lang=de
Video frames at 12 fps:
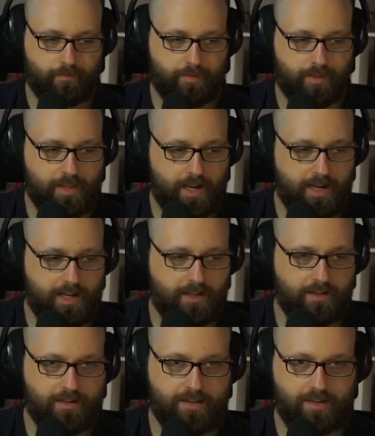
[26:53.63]

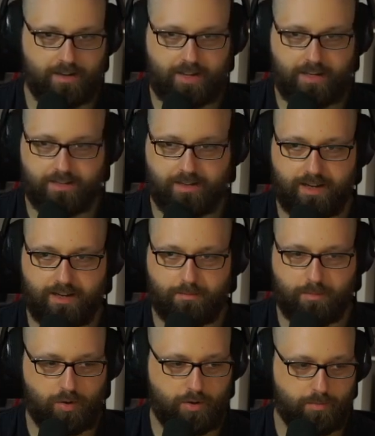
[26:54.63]
Nein, ich kann echt keine
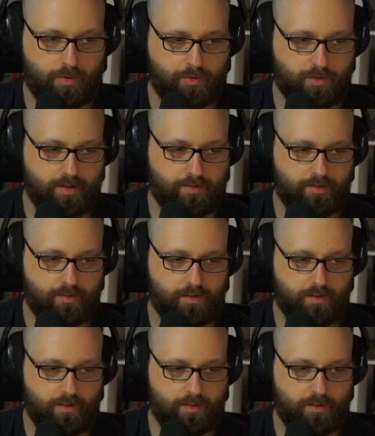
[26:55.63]
Mauern bauen, krass.